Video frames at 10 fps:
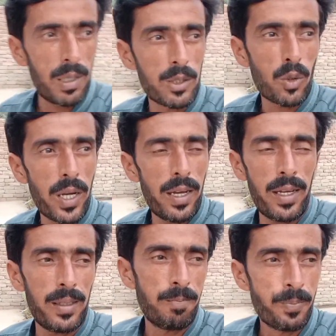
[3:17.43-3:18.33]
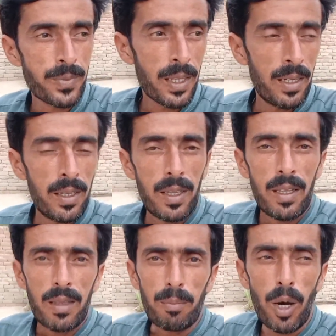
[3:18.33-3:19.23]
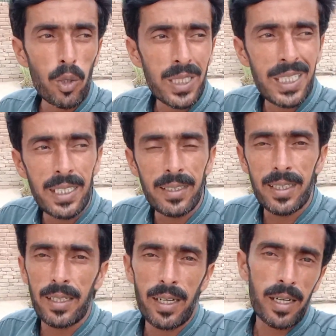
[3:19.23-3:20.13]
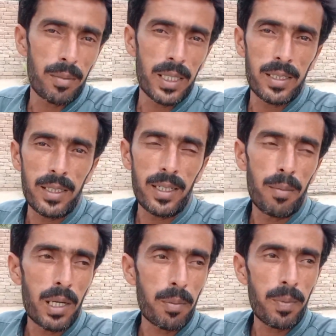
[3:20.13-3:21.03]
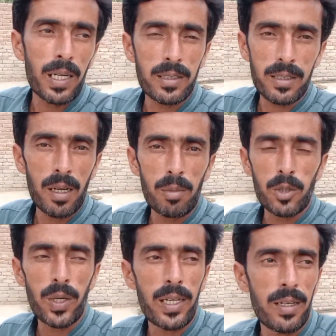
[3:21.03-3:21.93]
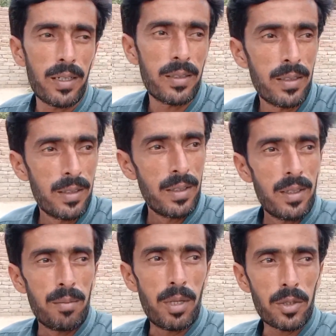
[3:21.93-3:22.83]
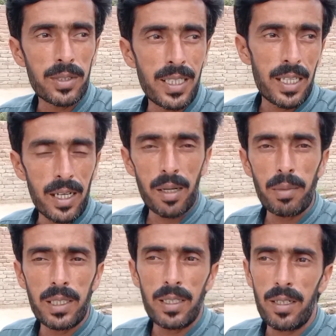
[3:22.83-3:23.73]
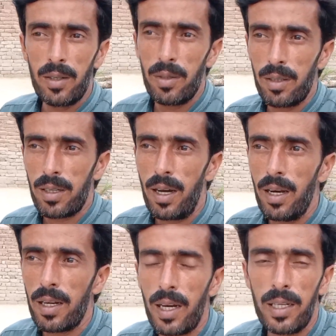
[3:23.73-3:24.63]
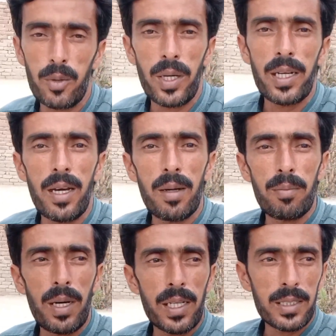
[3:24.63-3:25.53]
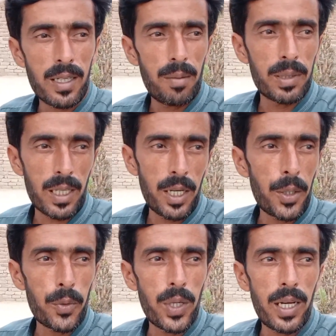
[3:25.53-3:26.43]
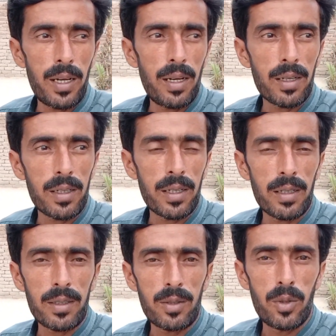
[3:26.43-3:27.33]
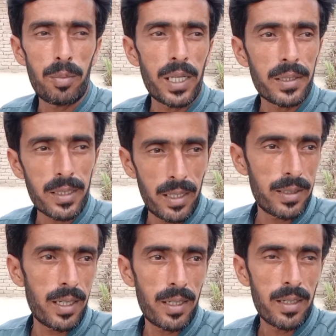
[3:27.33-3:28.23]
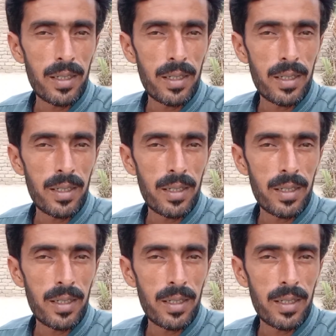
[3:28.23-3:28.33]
बन चुका है बहुत ही ज़्यादा गर्मी थी हमारे हाँ, पाकिस्तान में मतलब जो है ना बहुत ज़्यादा गर्मी थी और कल का जो है ना बारिश का बताया हुआ है अल्लाह करे जो बारिश आ जाए